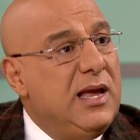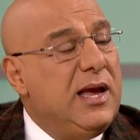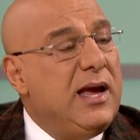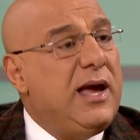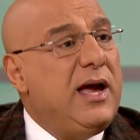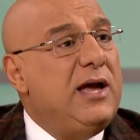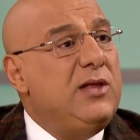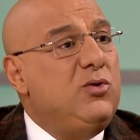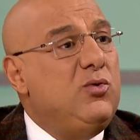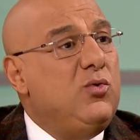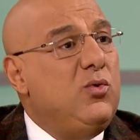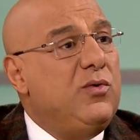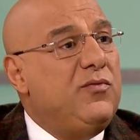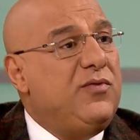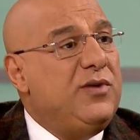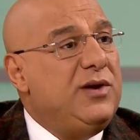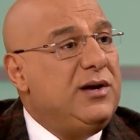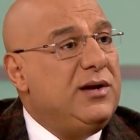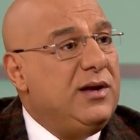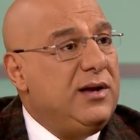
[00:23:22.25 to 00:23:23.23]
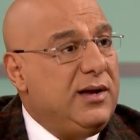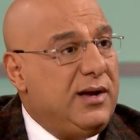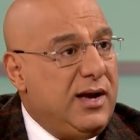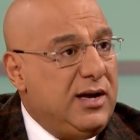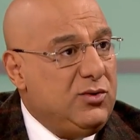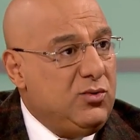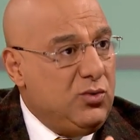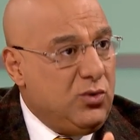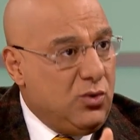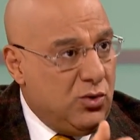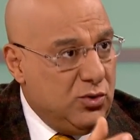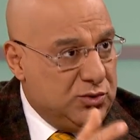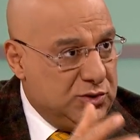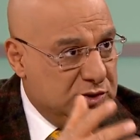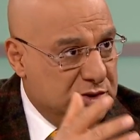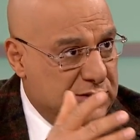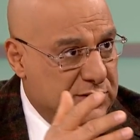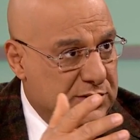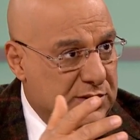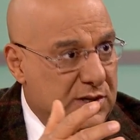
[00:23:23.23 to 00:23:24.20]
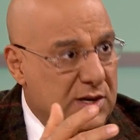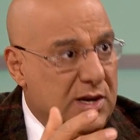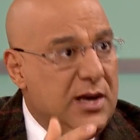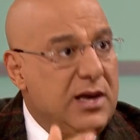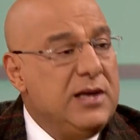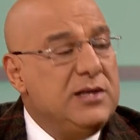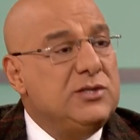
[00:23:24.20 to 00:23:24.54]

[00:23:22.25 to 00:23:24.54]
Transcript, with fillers: خدوا في خدوا القدس م.